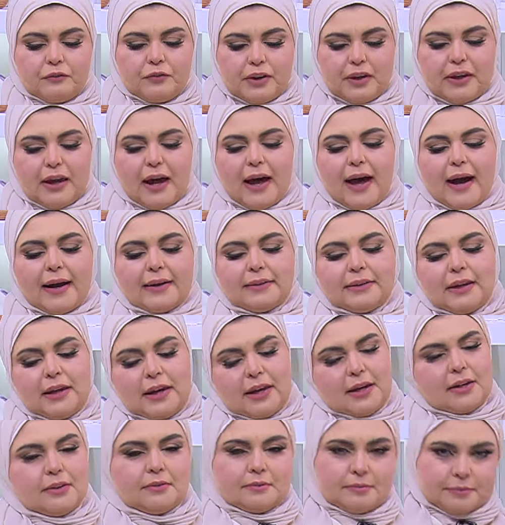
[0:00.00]
في
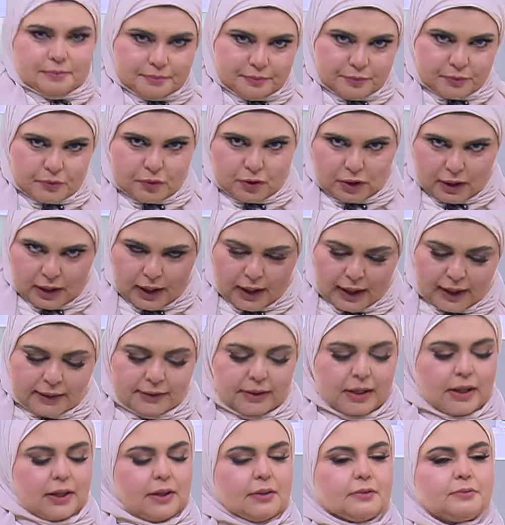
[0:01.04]
حاجتين في
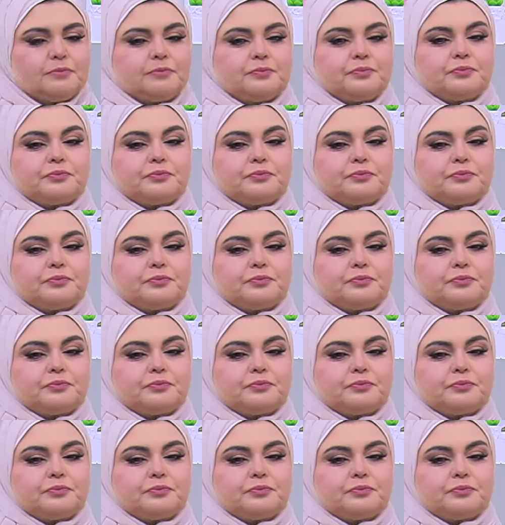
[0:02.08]
حاجتين